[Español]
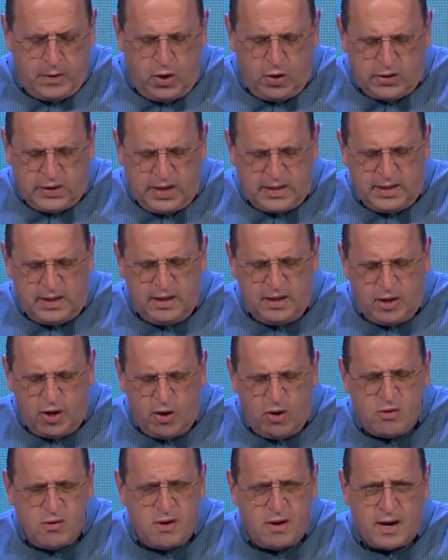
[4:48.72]
Dios se
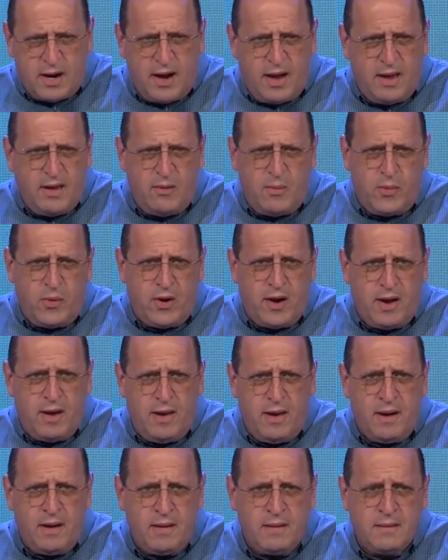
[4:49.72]
sintió honrado por
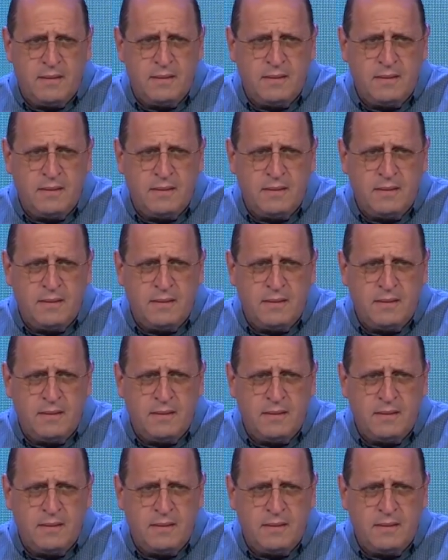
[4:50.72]
ella.